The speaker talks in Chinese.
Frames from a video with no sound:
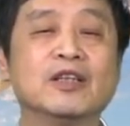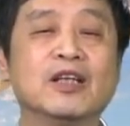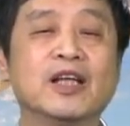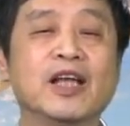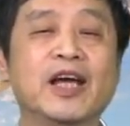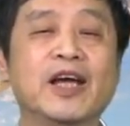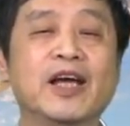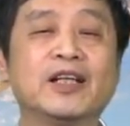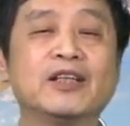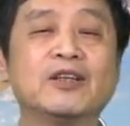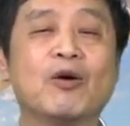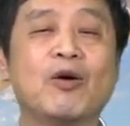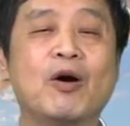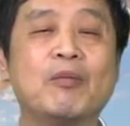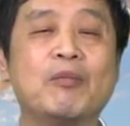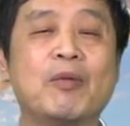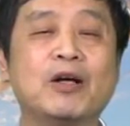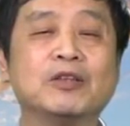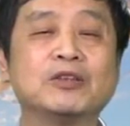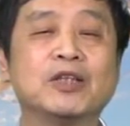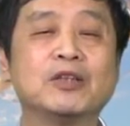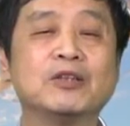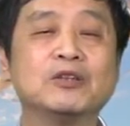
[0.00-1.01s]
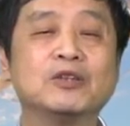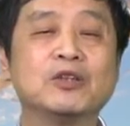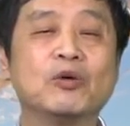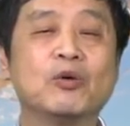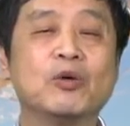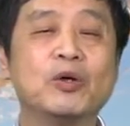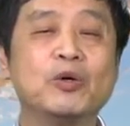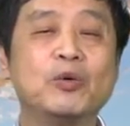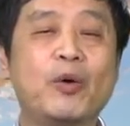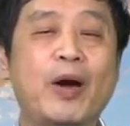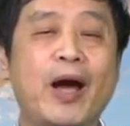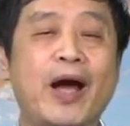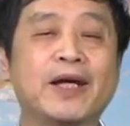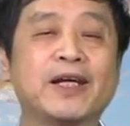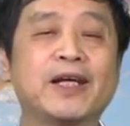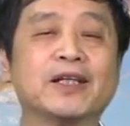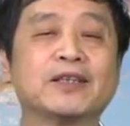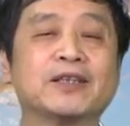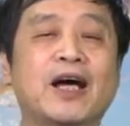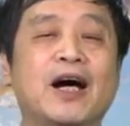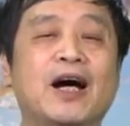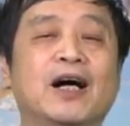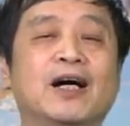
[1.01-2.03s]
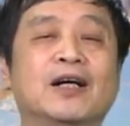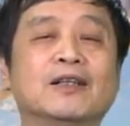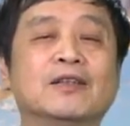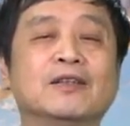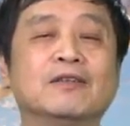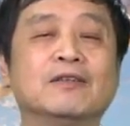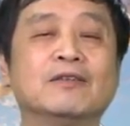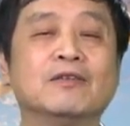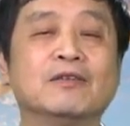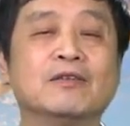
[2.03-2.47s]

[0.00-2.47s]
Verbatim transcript: 那样的话，毛泽东就会原谅他。